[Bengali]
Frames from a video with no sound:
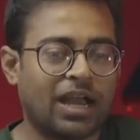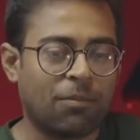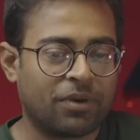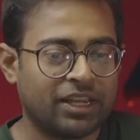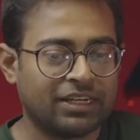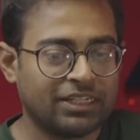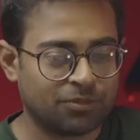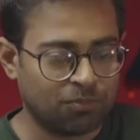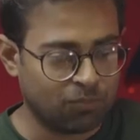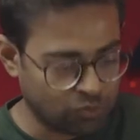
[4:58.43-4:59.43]
আমরা ইংলিশ
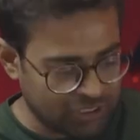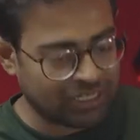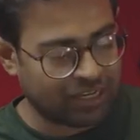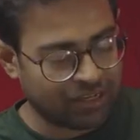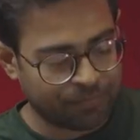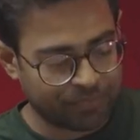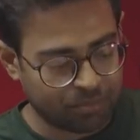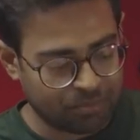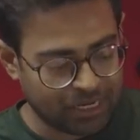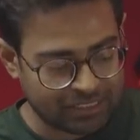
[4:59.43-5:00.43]
বুঝি না
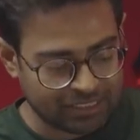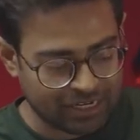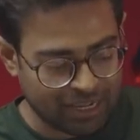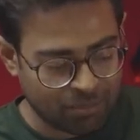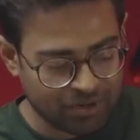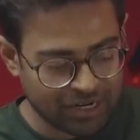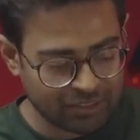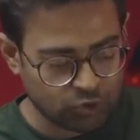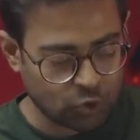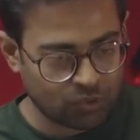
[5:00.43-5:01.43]
বাট আমরা
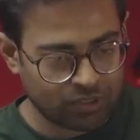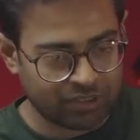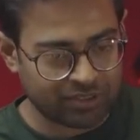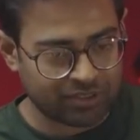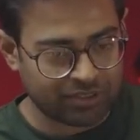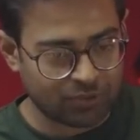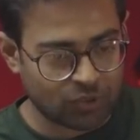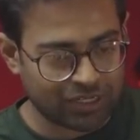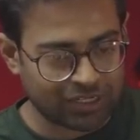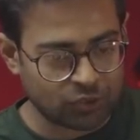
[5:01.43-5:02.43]
যখন
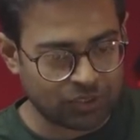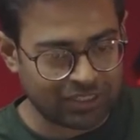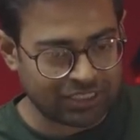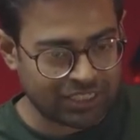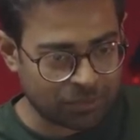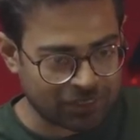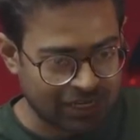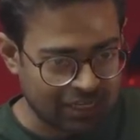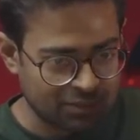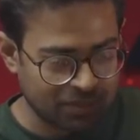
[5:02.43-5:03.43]
কোনো একটা কিছু নিতে চাই আমাদের
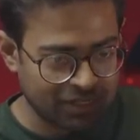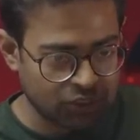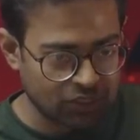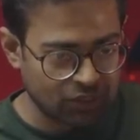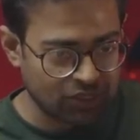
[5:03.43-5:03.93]
অ্যাসপাইরেশনটা